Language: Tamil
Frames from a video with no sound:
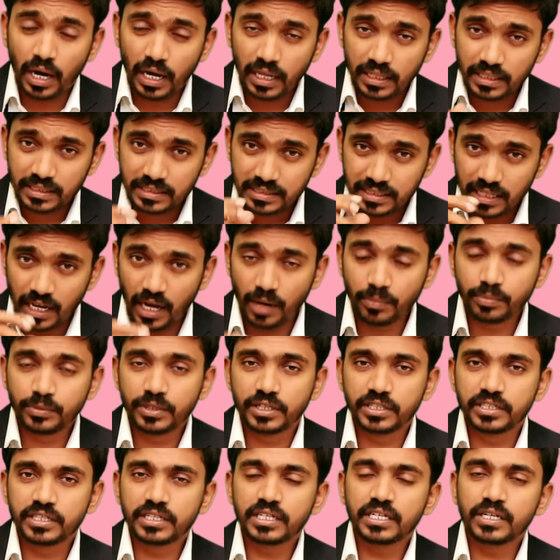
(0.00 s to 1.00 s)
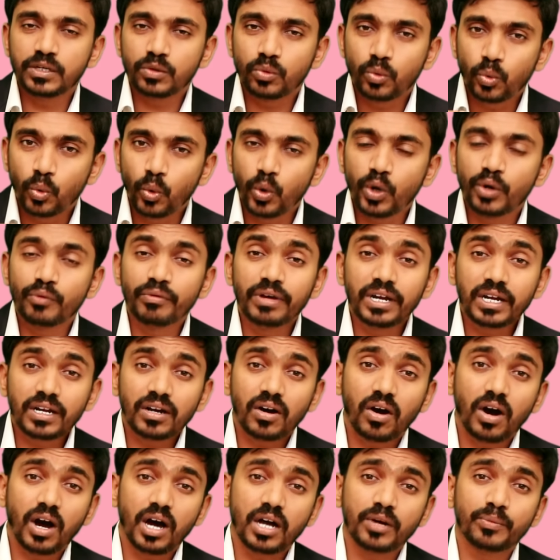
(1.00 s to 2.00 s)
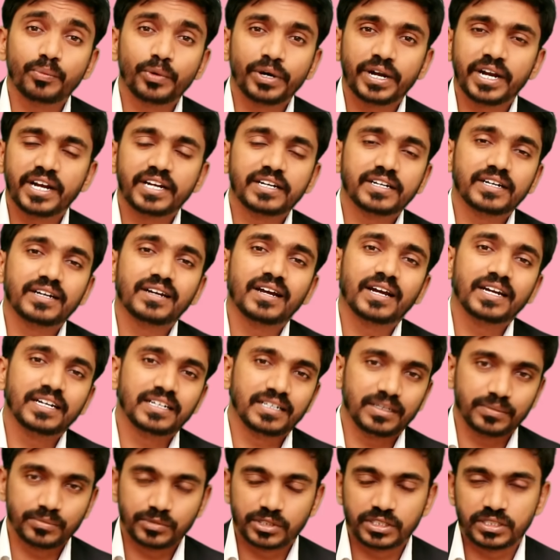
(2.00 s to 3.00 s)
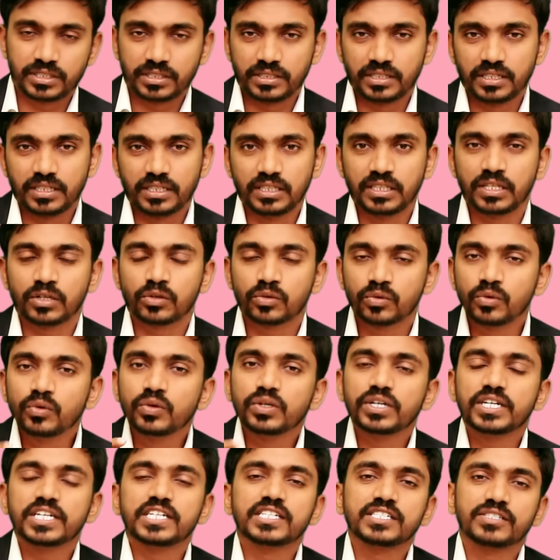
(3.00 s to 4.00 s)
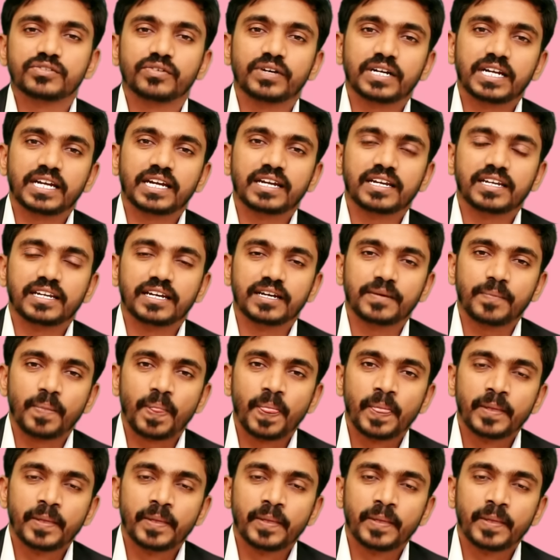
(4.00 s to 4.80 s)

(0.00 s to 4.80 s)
அதை சாப்பிட்டுட்டு கூடவே கார்பனேட்டட் ஐட்டம்ஸ் இந்த கூல்ட்ரிங்க்ஸ் வகைகளை